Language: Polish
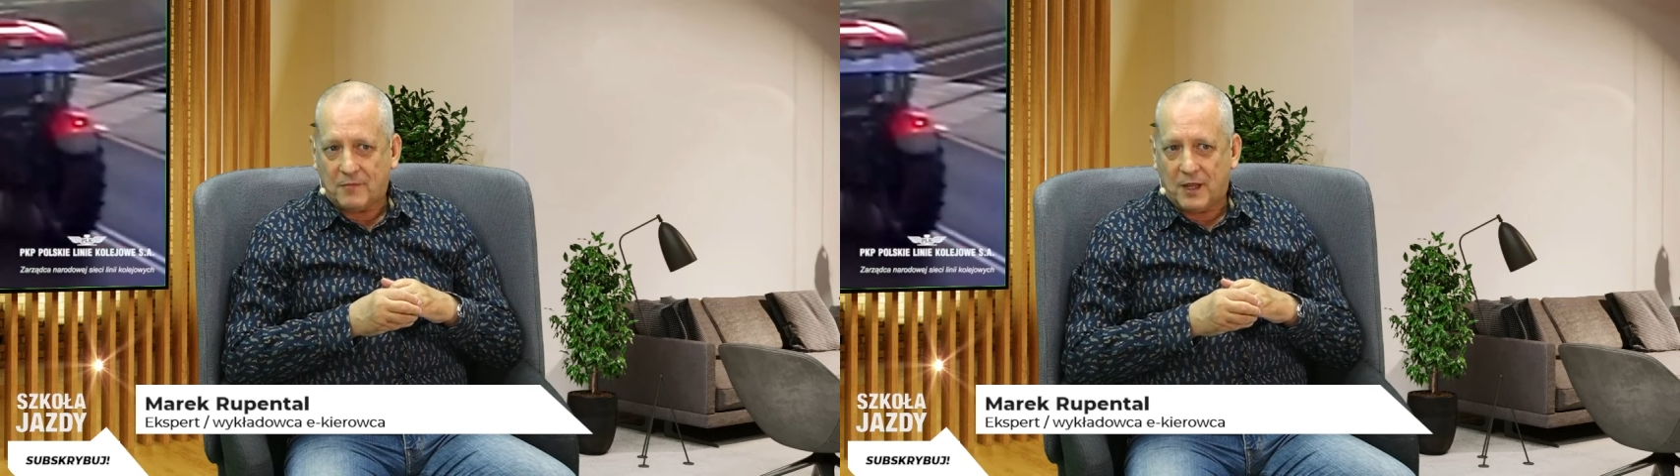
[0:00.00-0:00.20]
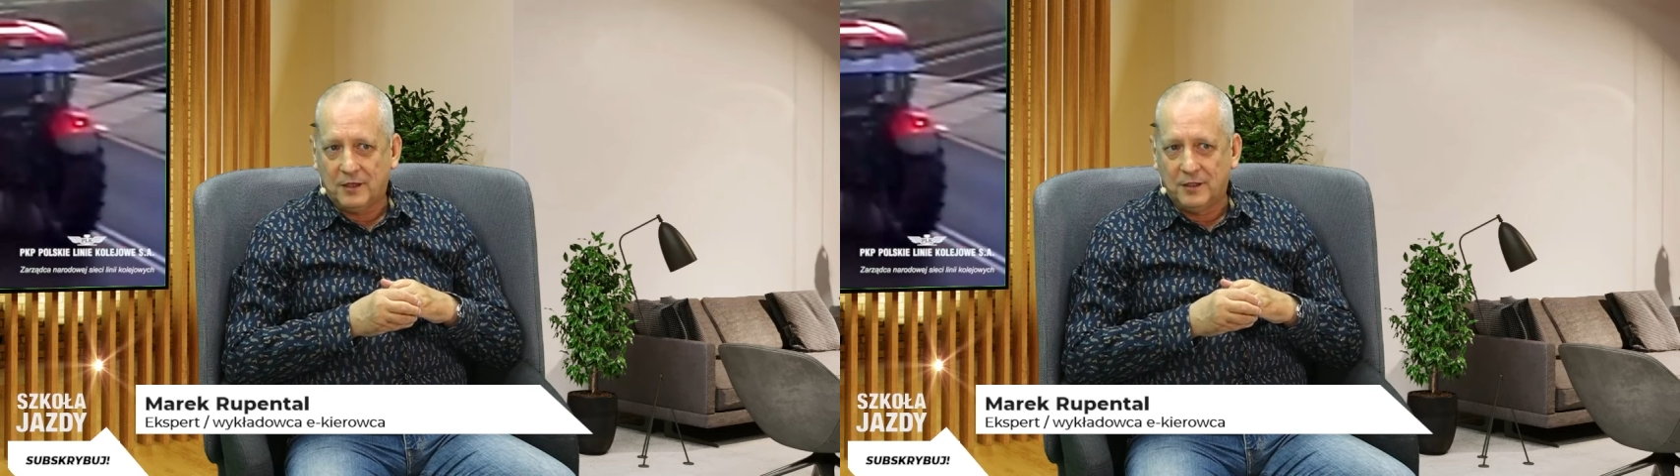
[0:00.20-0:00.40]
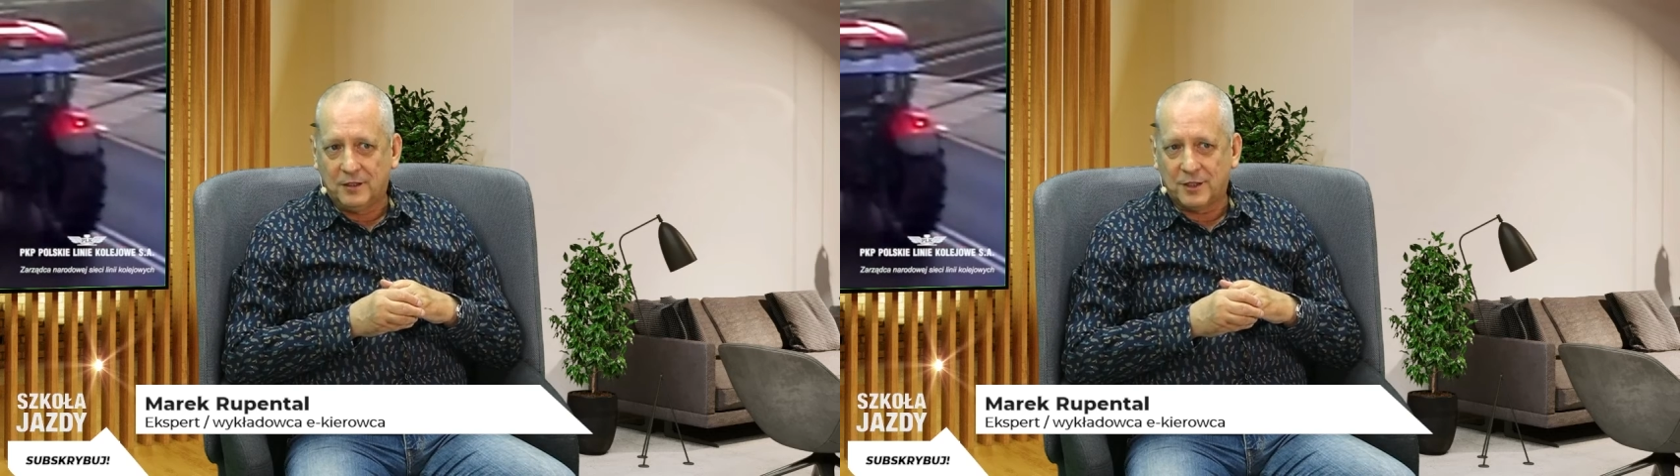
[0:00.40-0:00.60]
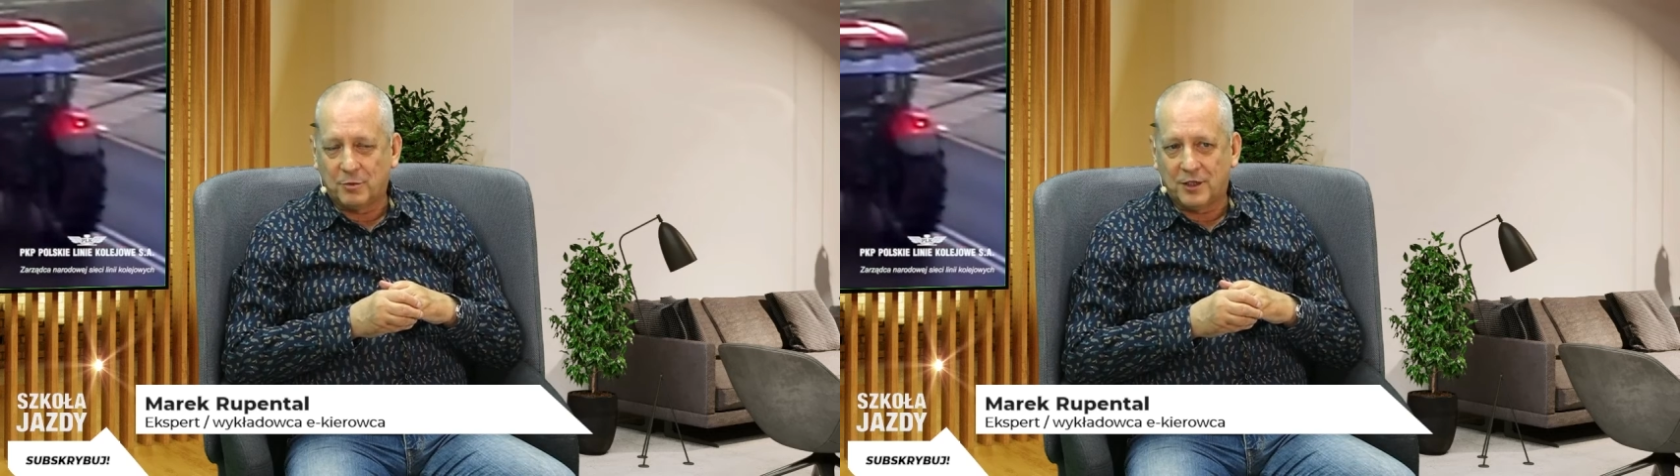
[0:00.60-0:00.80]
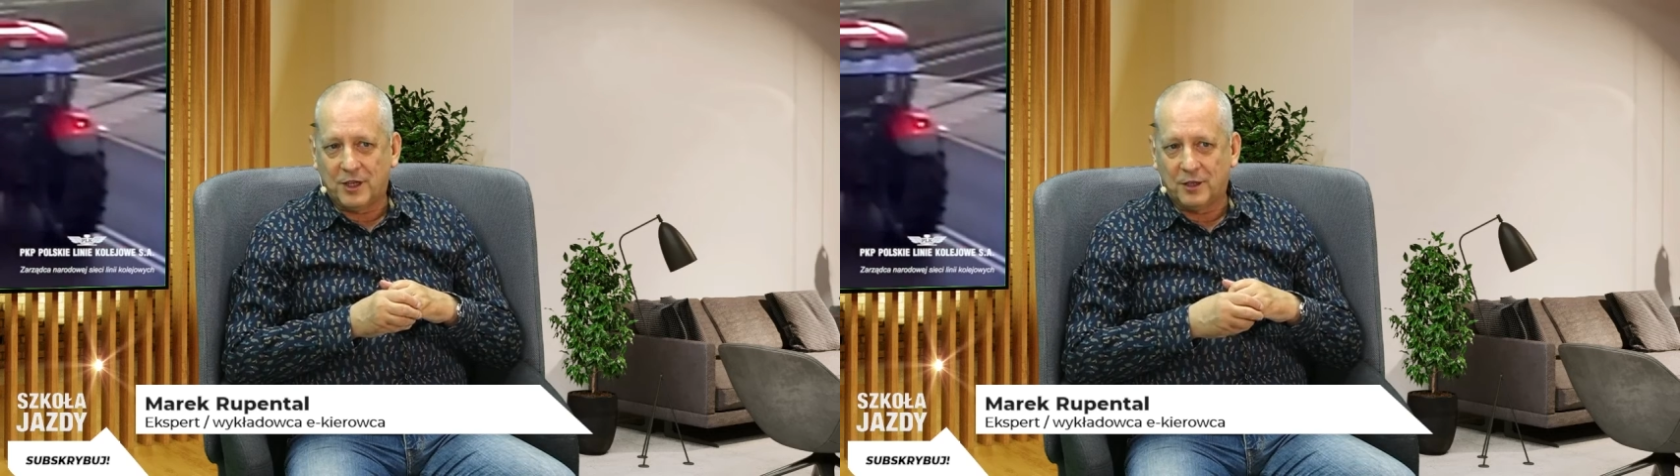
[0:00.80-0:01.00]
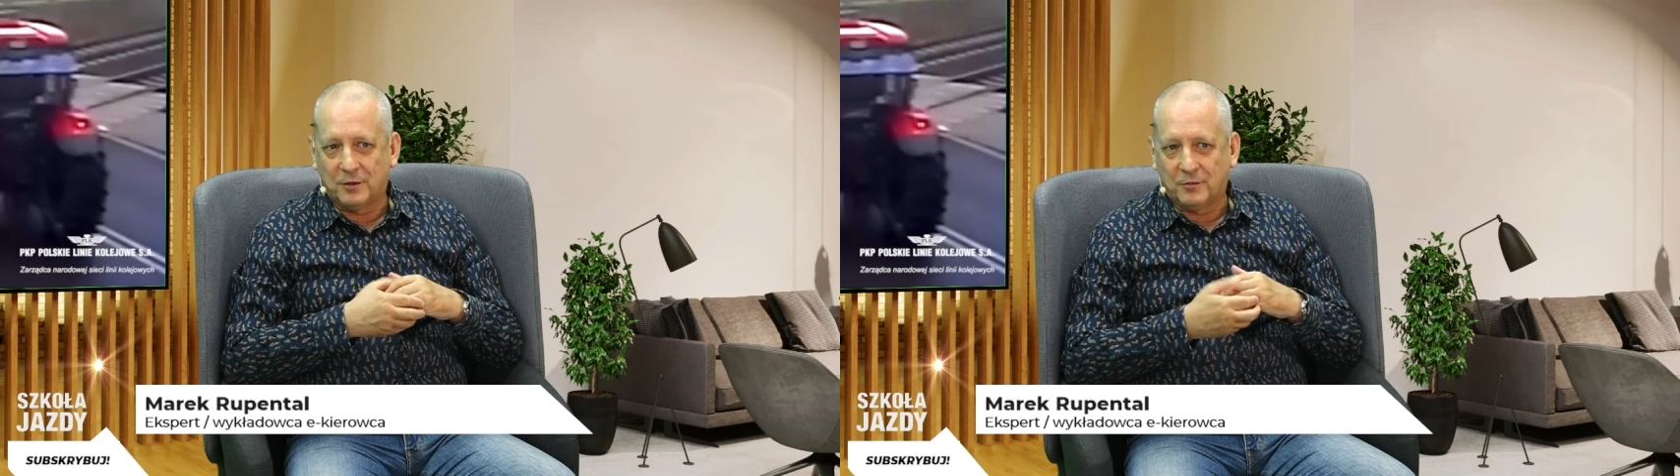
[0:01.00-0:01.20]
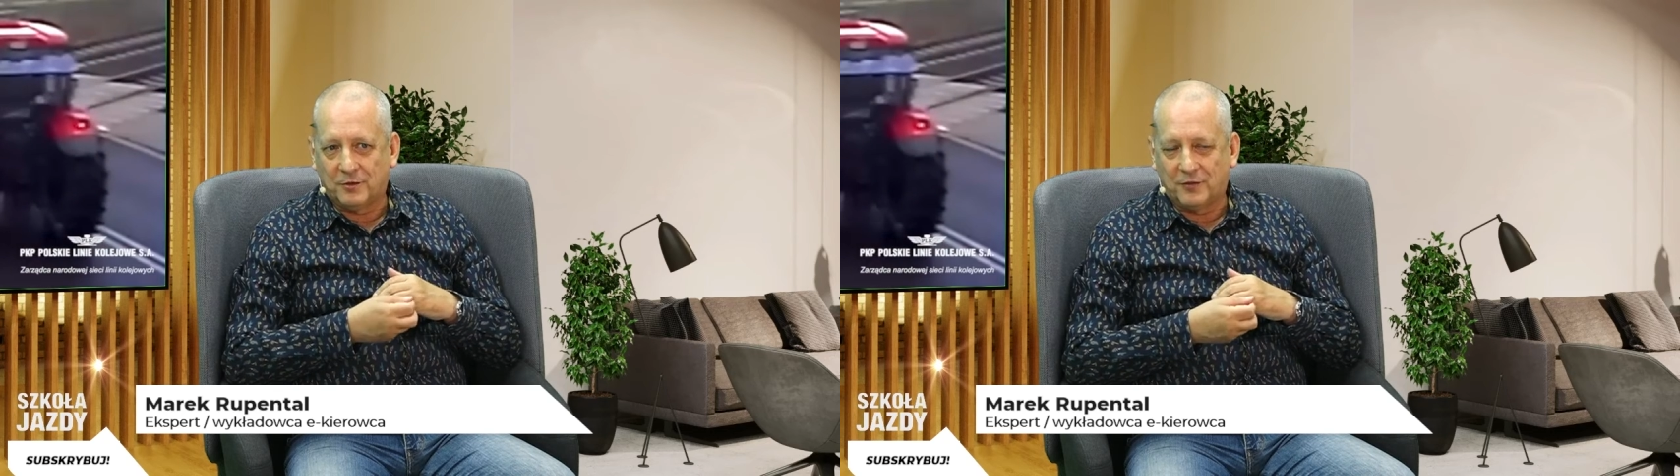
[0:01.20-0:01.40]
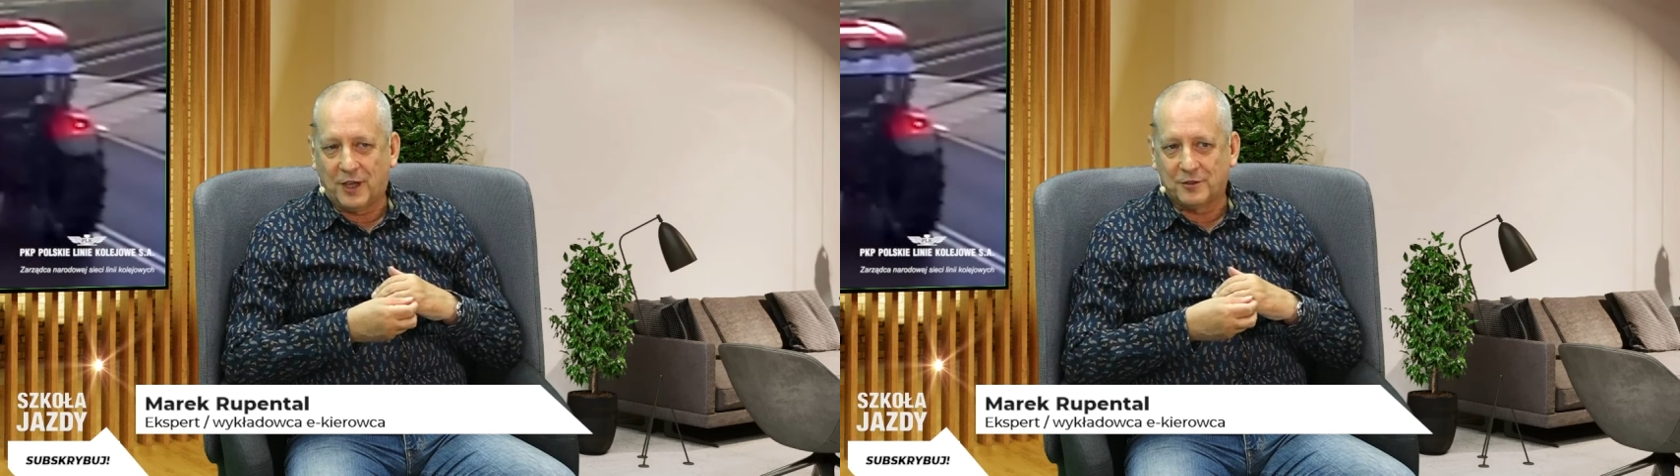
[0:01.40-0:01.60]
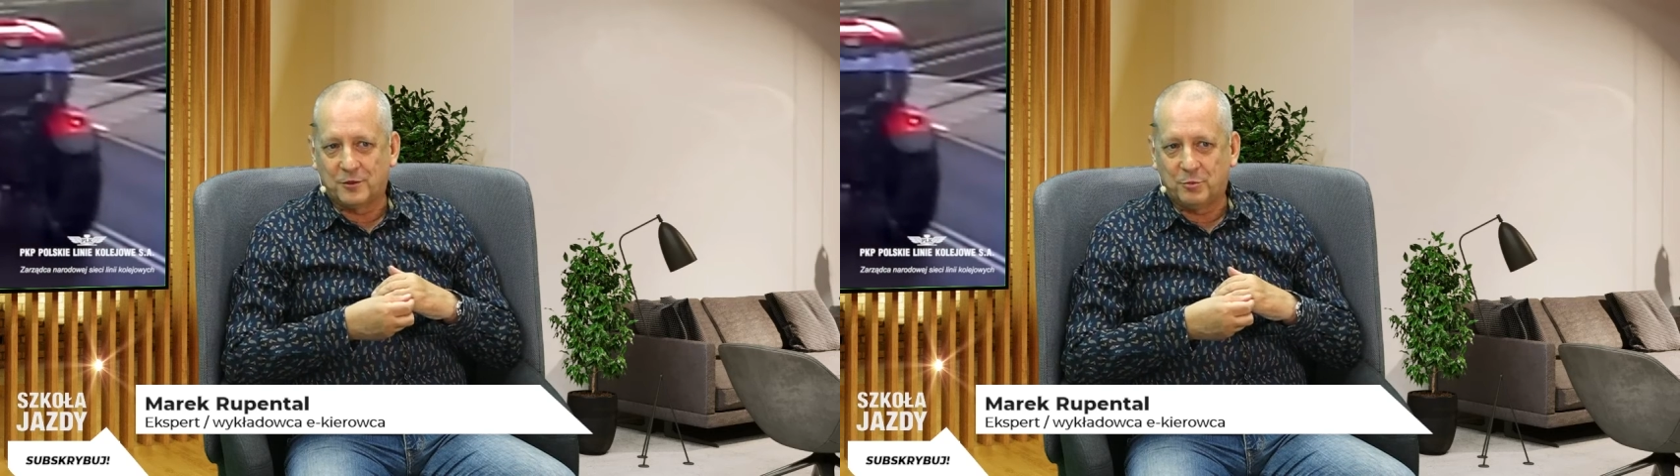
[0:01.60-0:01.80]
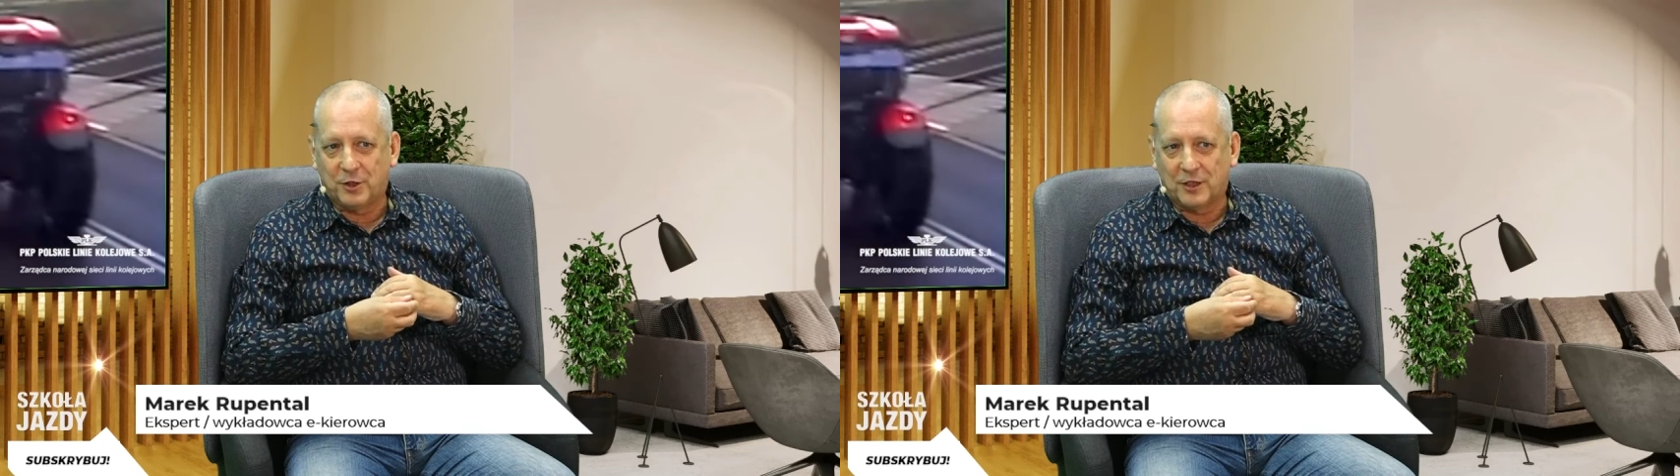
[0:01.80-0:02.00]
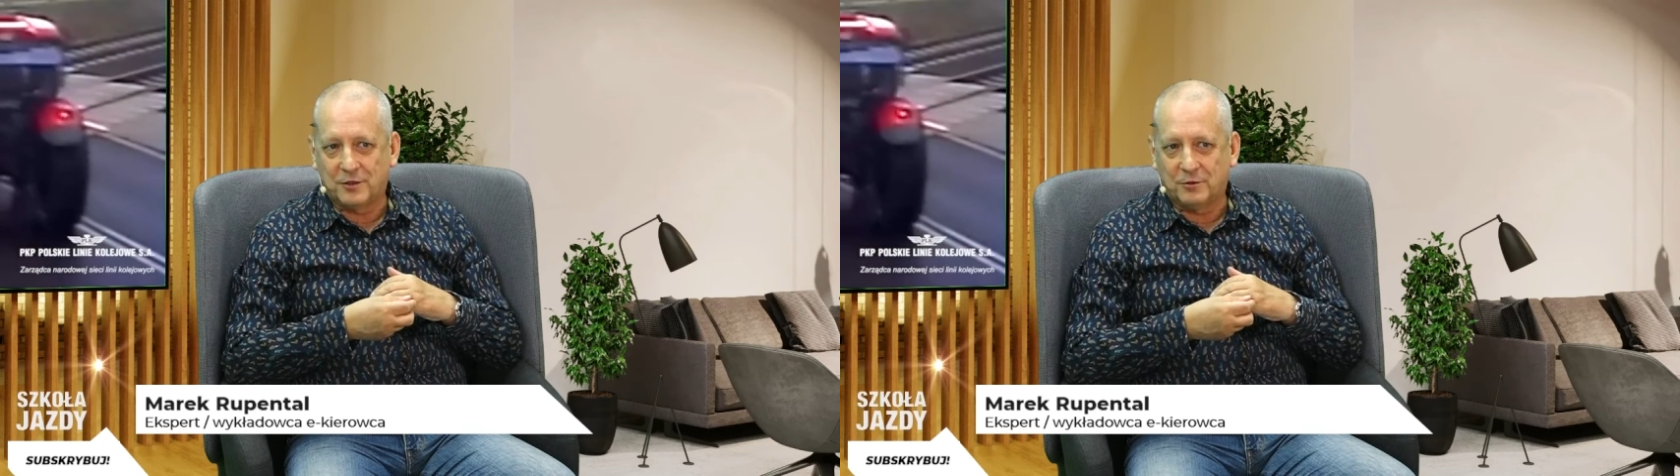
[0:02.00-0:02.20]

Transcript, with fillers: e, zabraniają wjazdu pojazdom,